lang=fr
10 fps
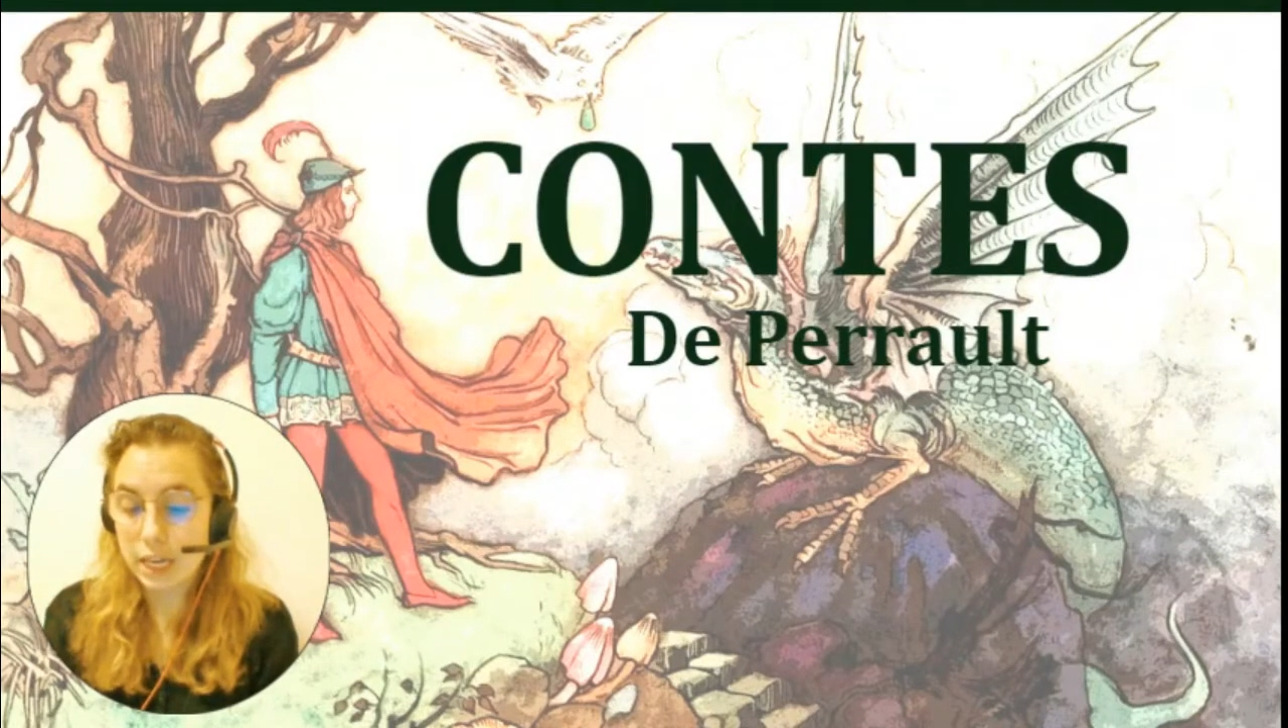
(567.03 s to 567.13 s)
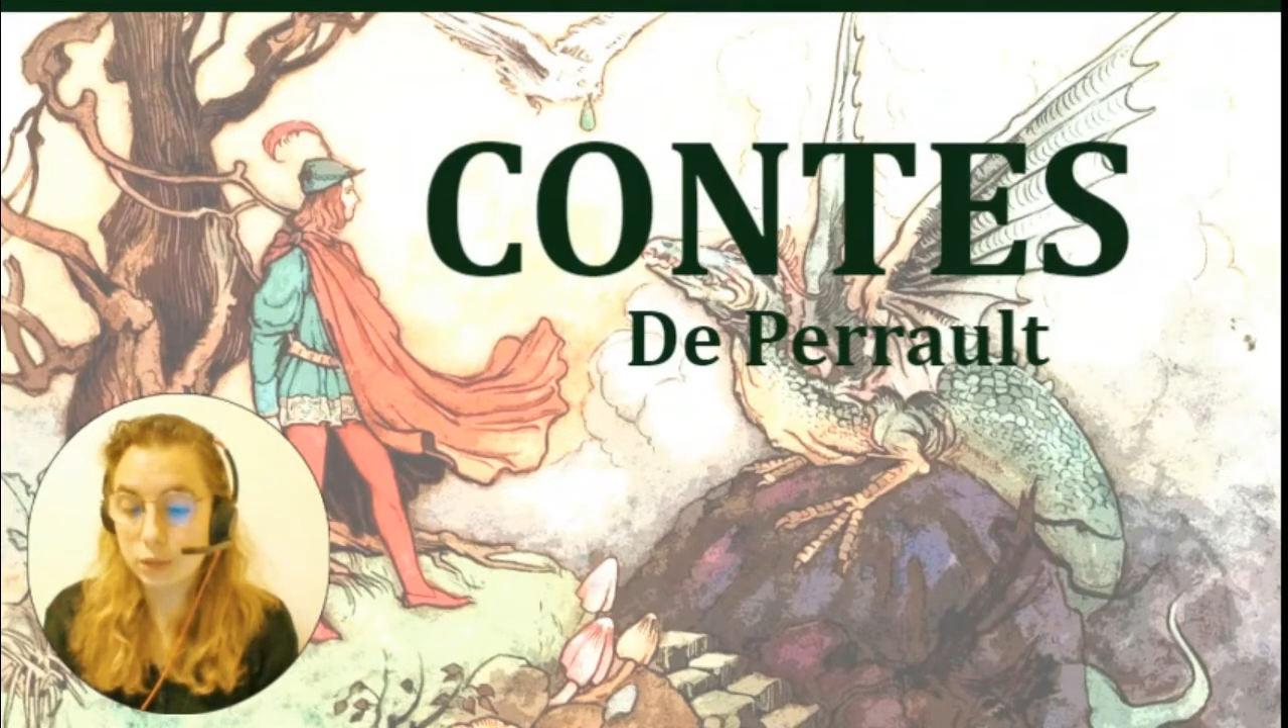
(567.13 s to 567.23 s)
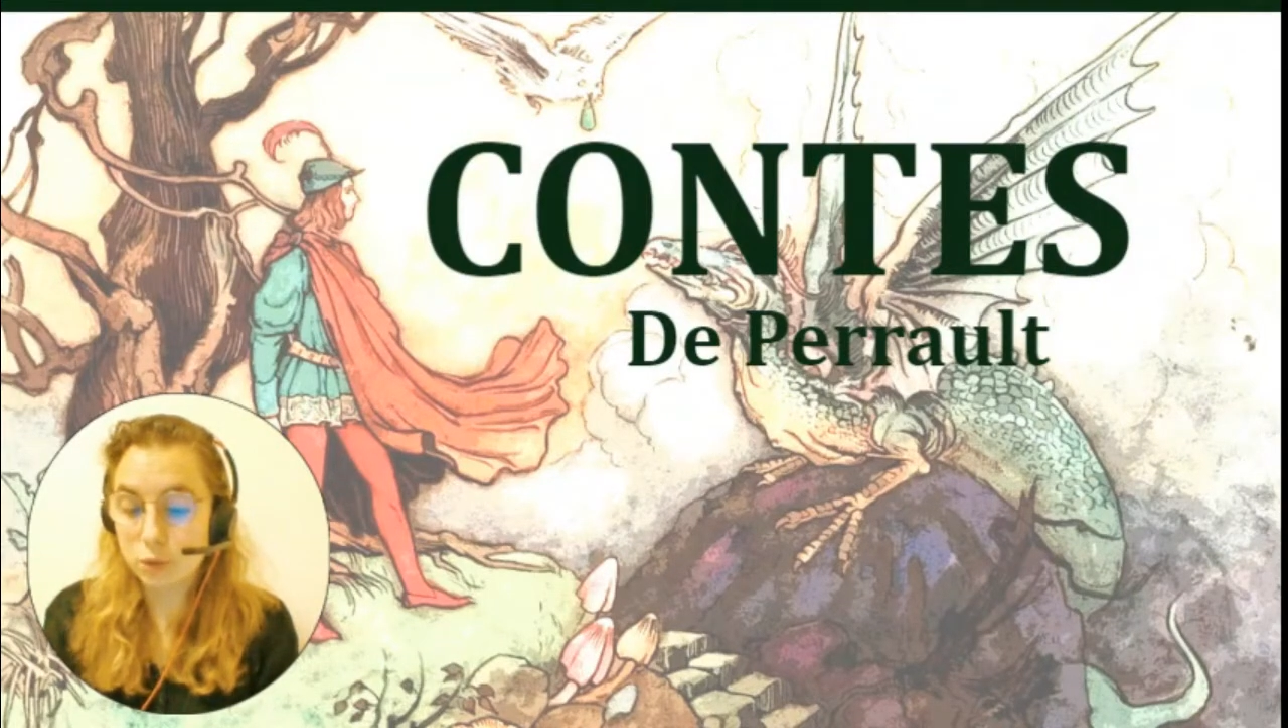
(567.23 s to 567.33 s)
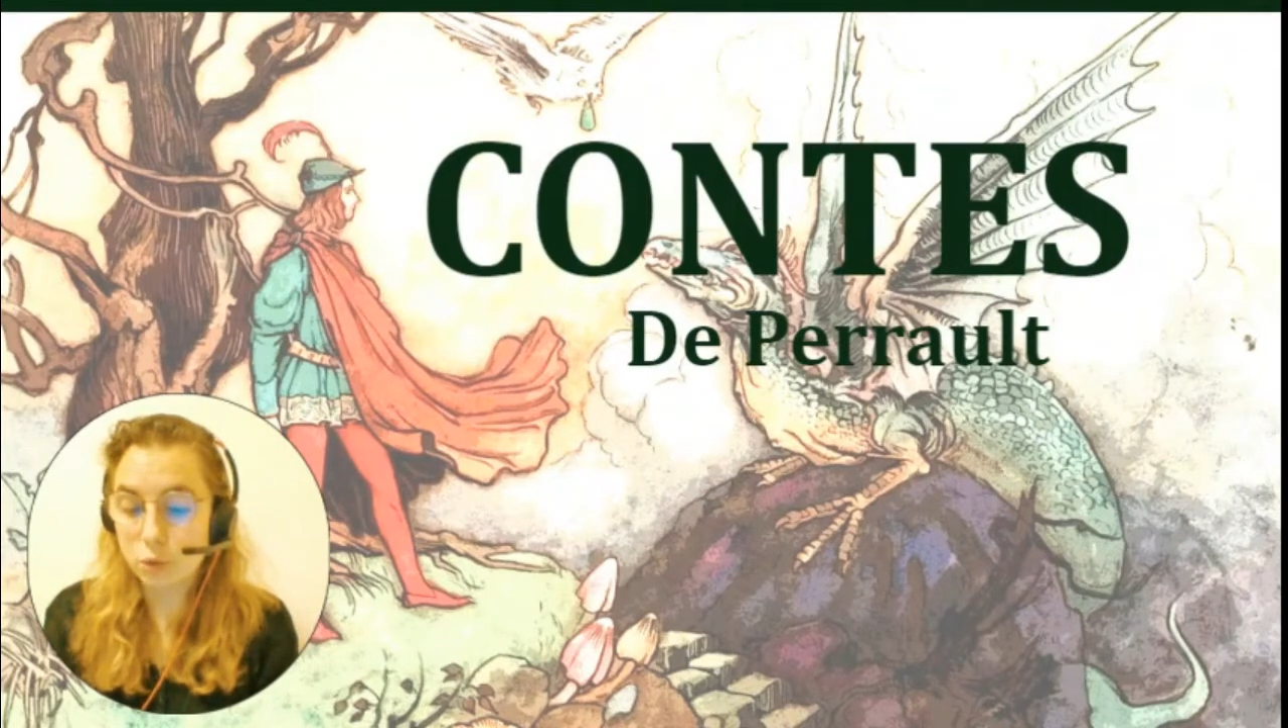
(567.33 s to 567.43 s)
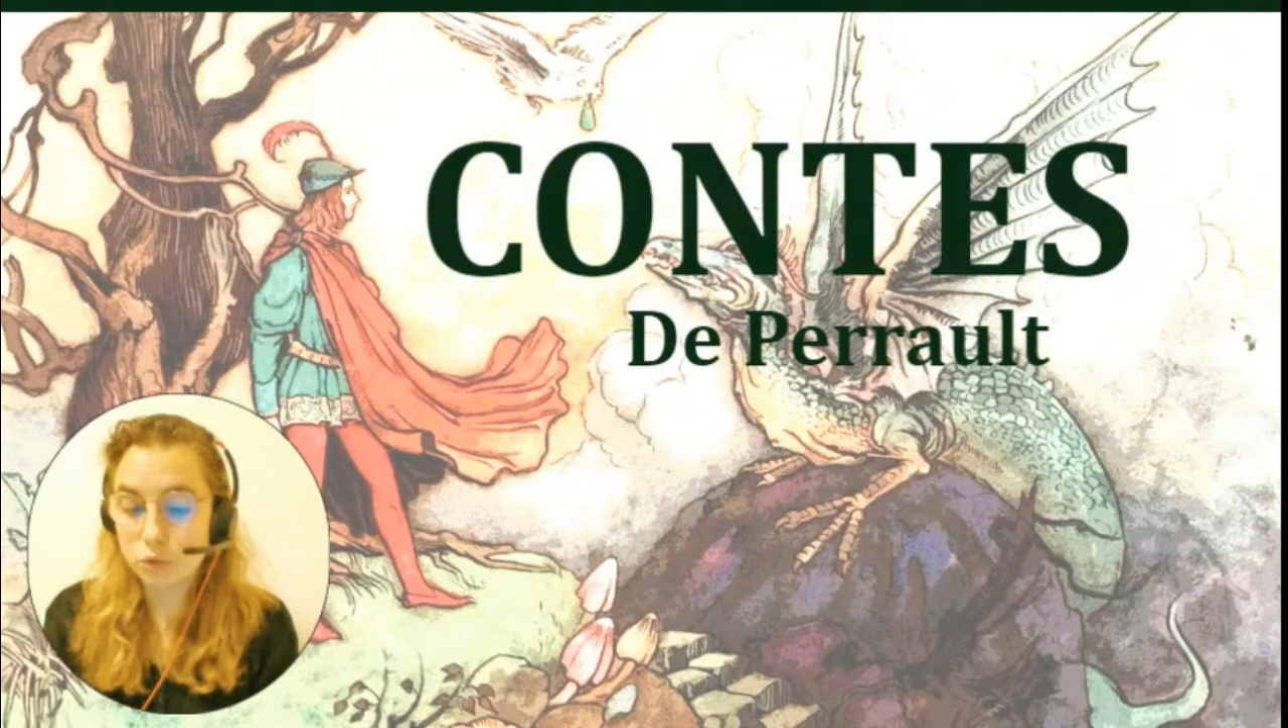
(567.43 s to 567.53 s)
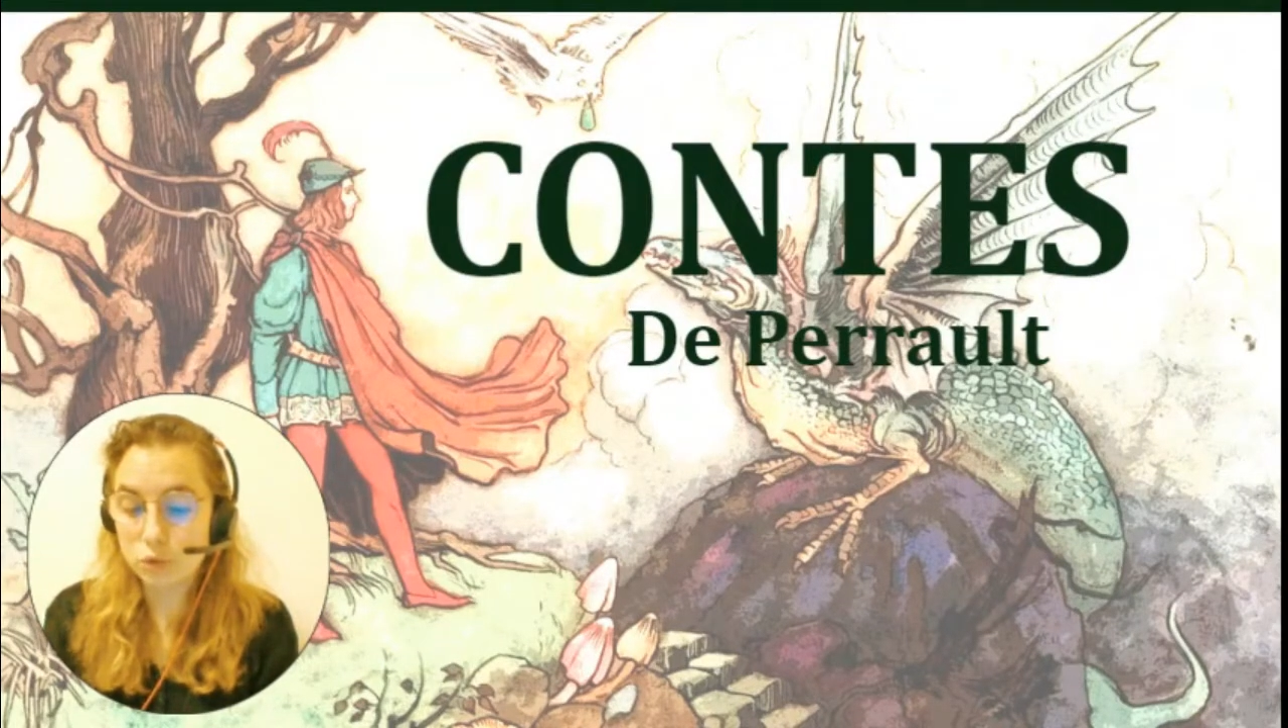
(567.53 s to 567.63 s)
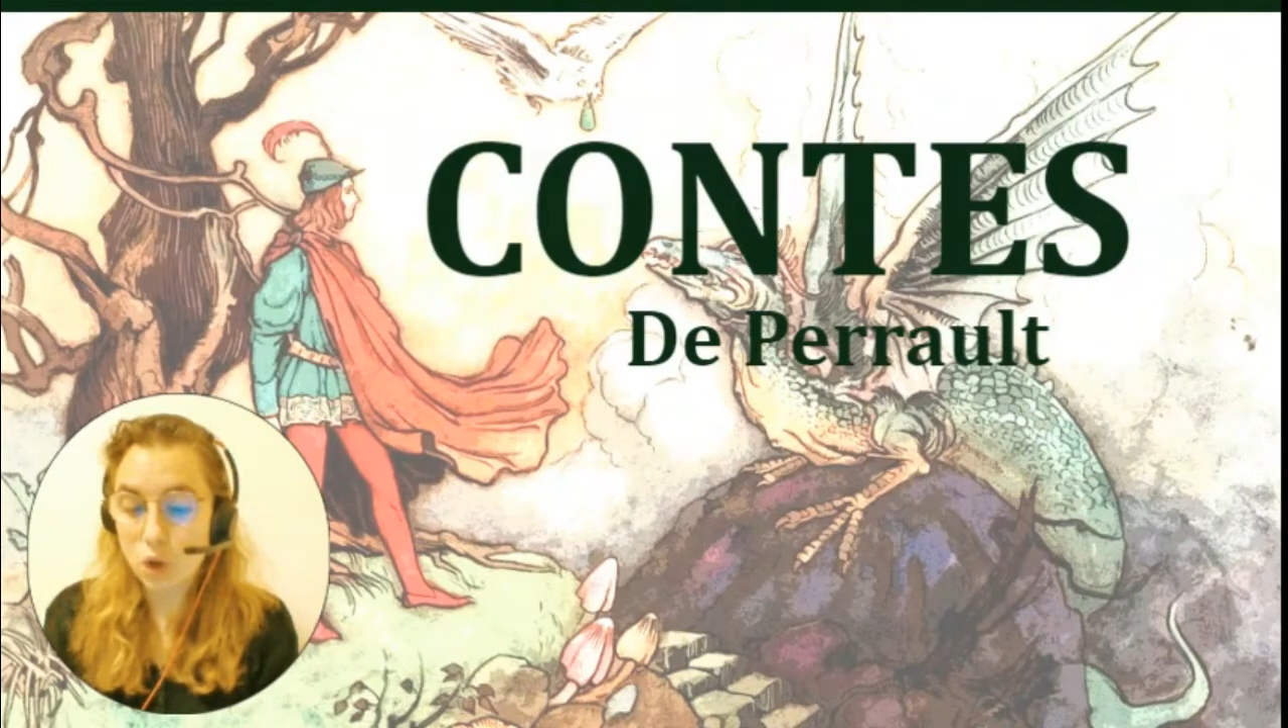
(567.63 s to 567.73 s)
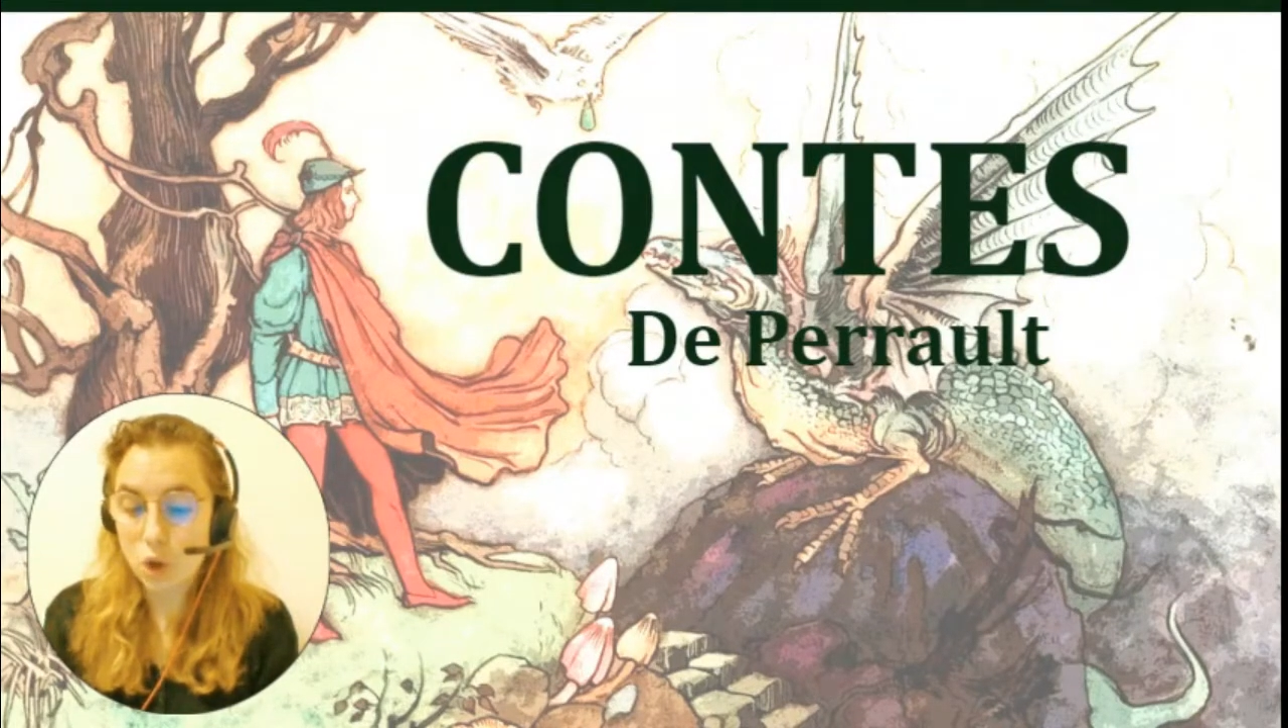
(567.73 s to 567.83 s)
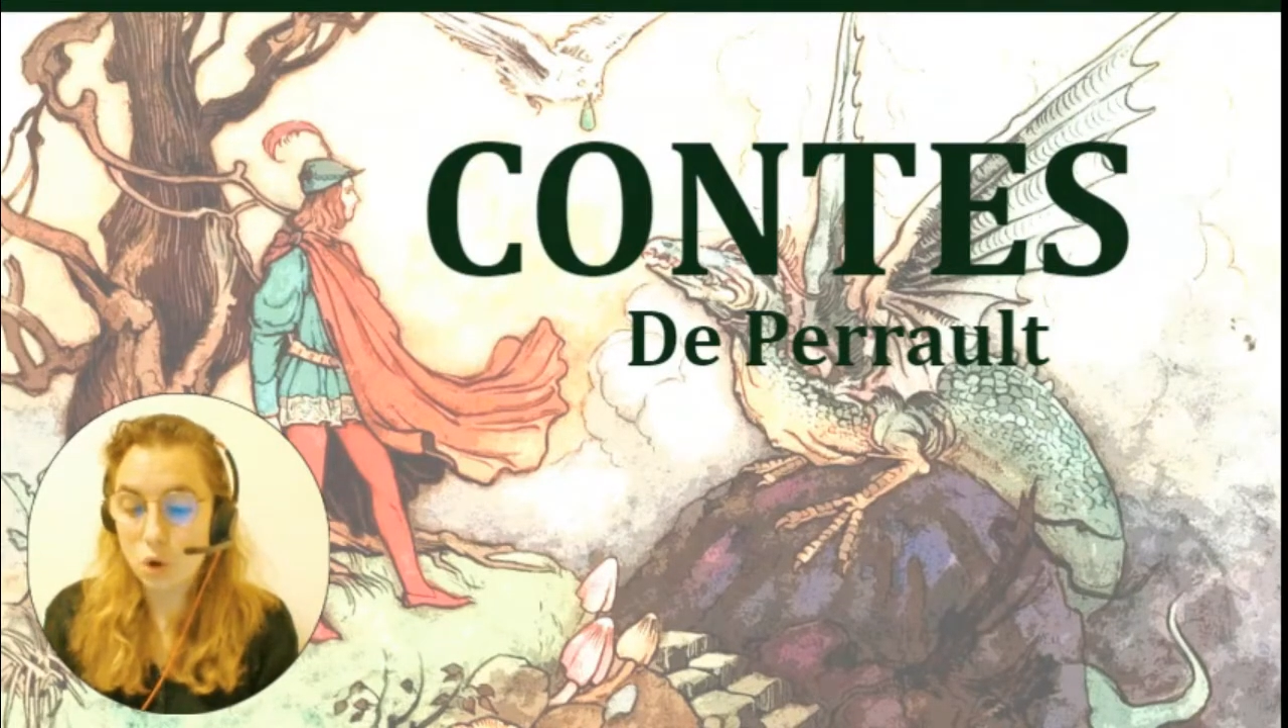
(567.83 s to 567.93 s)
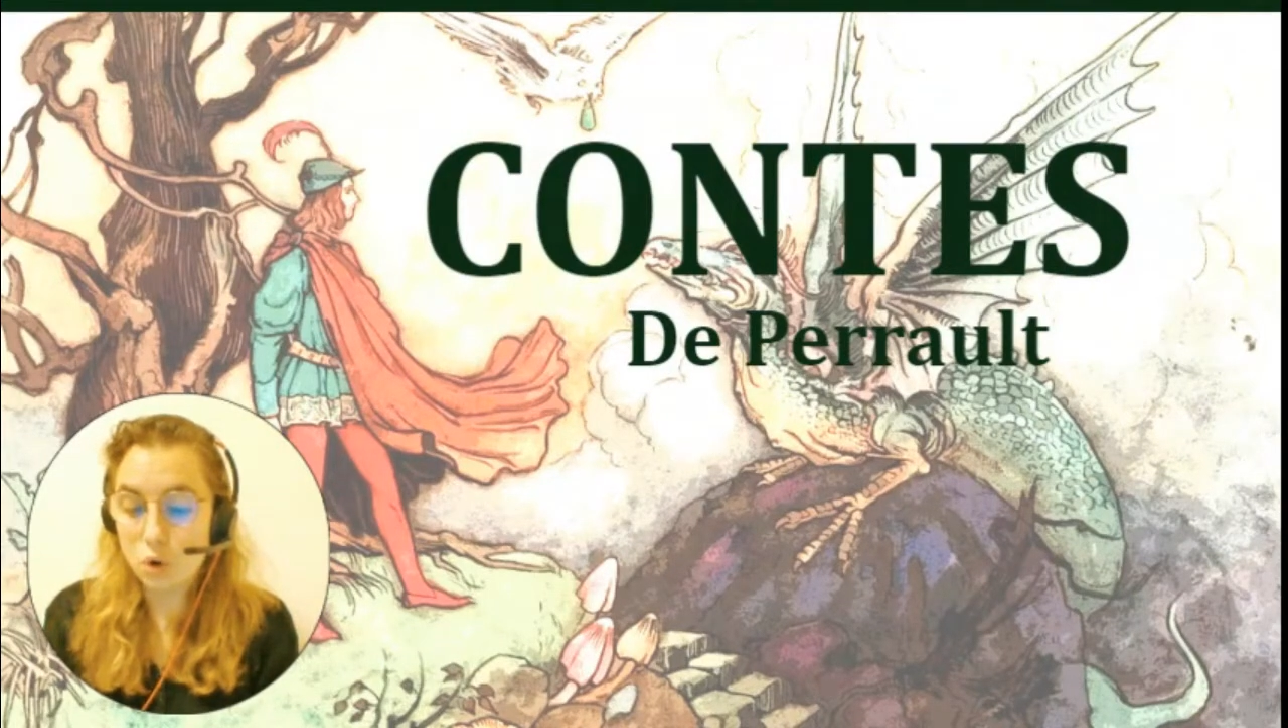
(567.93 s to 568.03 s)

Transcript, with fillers: et de l'autre